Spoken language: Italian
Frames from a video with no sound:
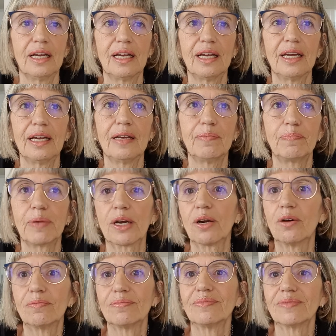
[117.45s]
eh,
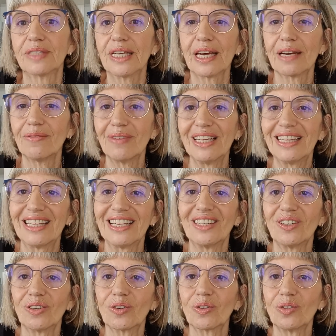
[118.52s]
però mm, chiaramente
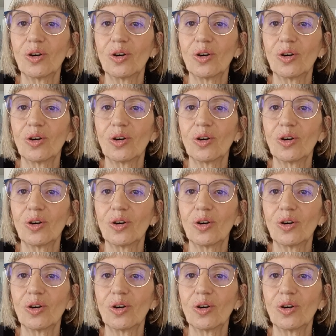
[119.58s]
non,